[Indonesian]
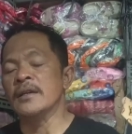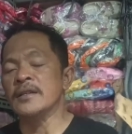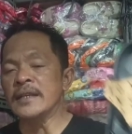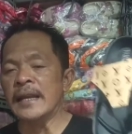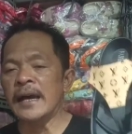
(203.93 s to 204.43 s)

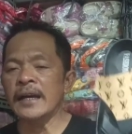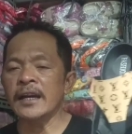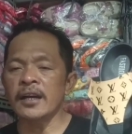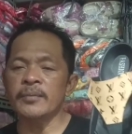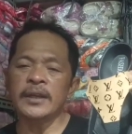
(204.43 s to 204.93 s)
silakan
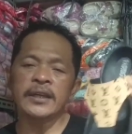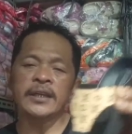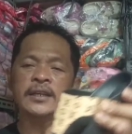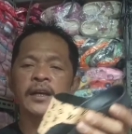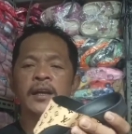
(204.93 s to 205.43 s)
Anda
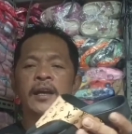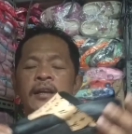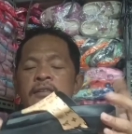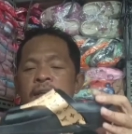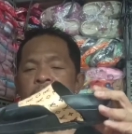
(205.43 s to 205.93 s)
miliki dengan
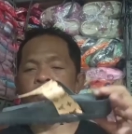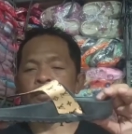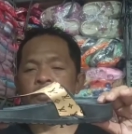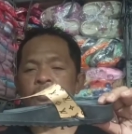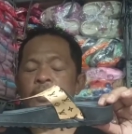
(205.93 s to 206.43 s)
harga sangat khusus